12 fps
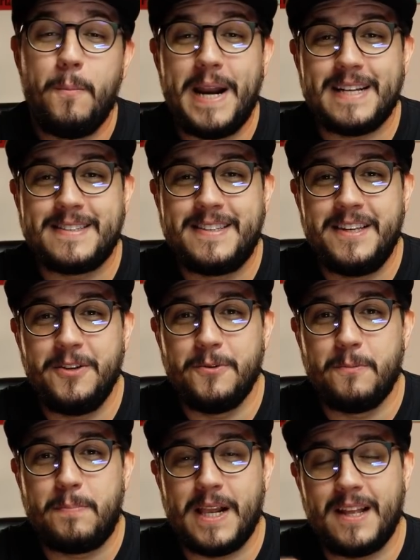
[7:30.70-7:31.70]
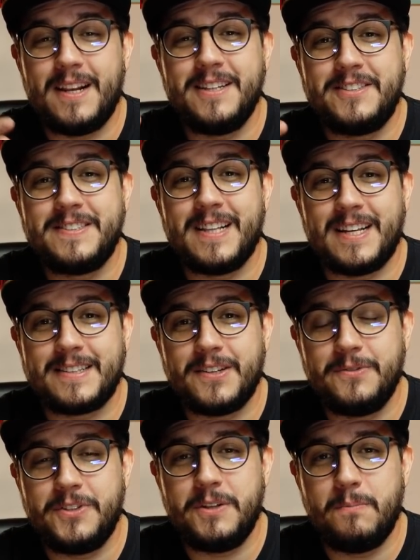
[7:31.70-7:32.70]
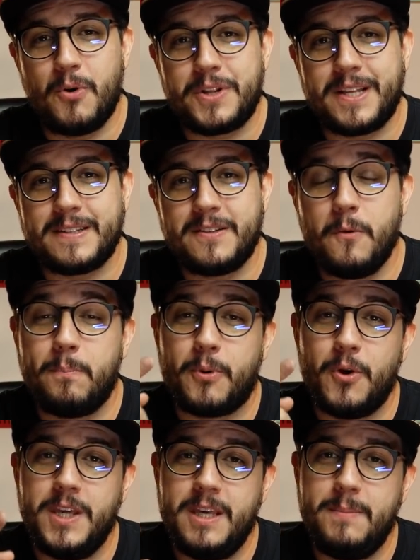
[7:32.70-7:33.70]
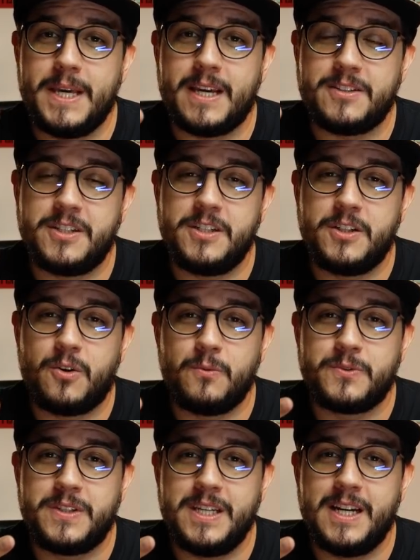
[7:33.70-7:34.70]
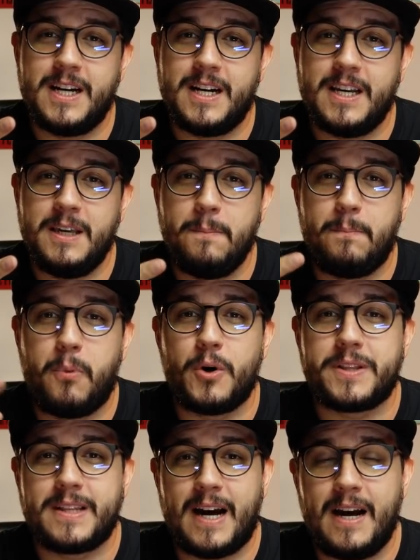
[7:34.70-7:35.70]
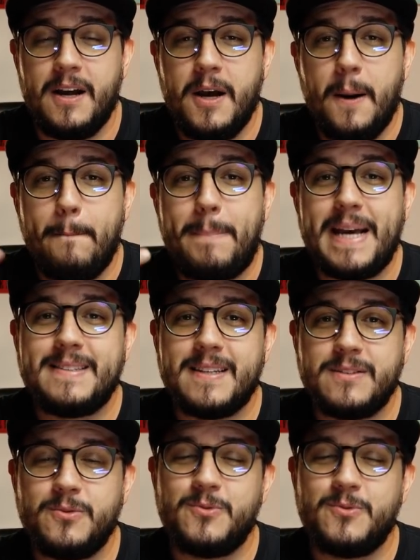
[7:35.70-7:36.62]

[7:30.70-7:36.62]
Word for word: o Brasil, pela legislação de importação, proíbe que a gente consiga importar peças